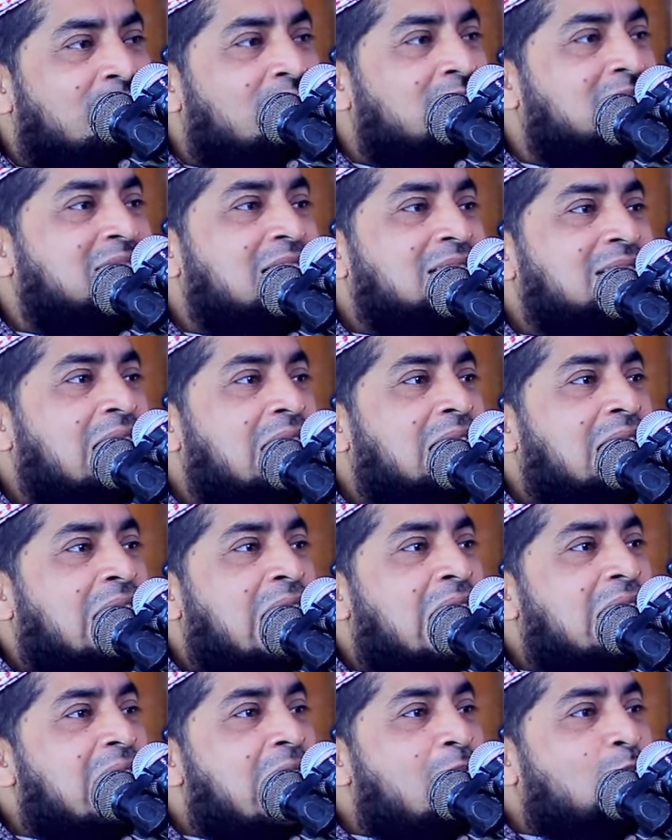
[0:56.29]
অর্থাৎ আল
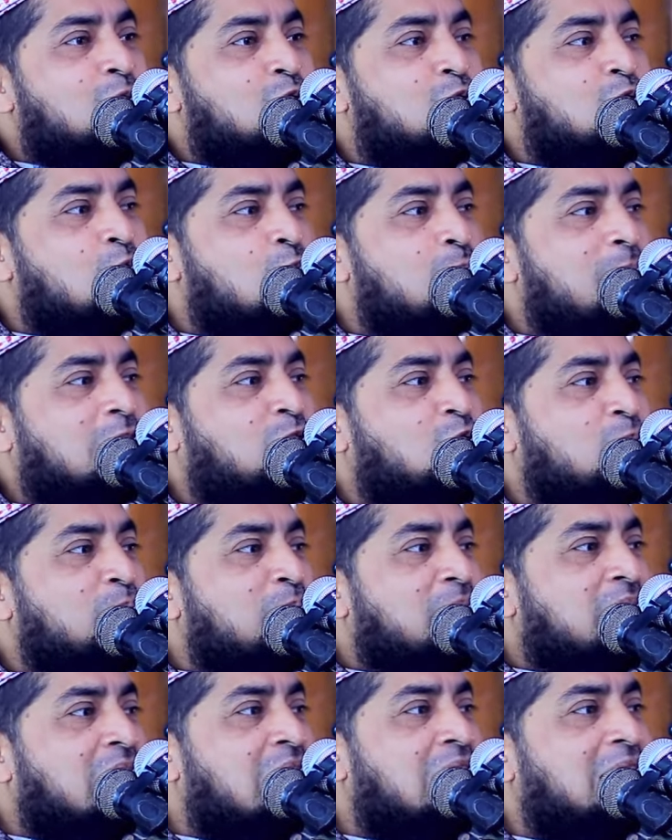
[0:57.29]
হায়া ও সোহবাত
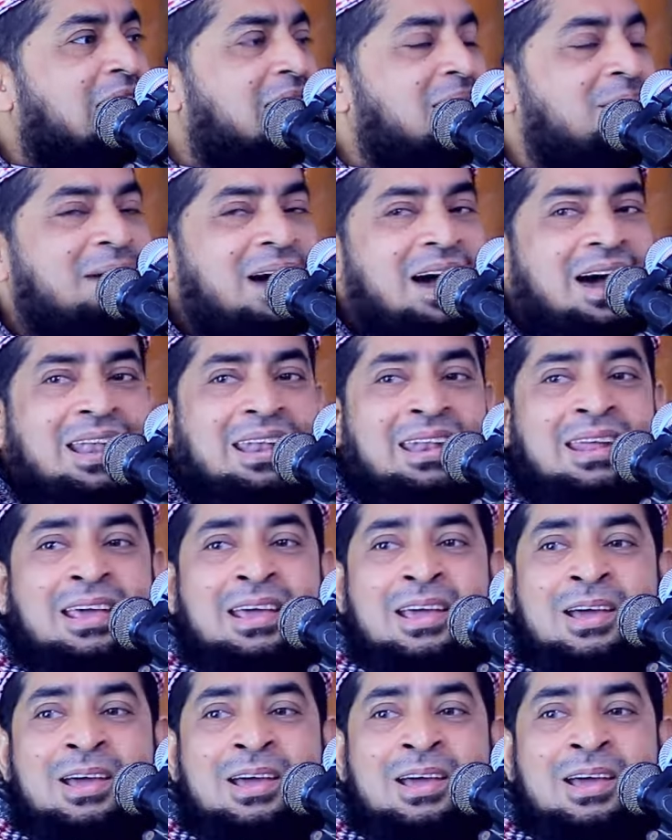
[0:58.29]
মিনাল ইমান